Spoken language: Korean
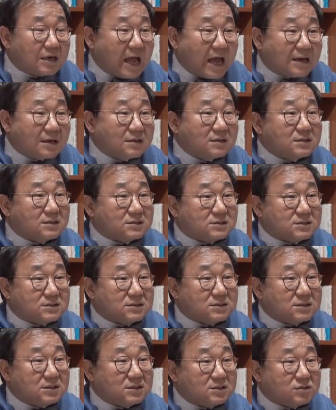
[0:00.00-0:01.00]
하는
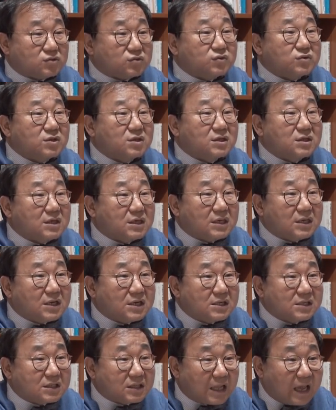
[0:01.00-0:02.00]
것이 죽는
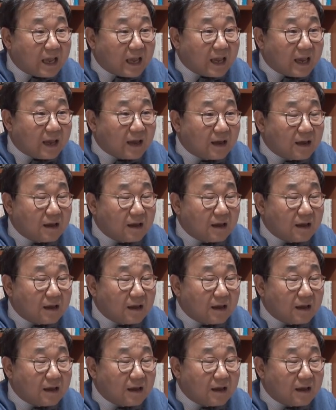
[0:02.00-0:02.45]
길일 때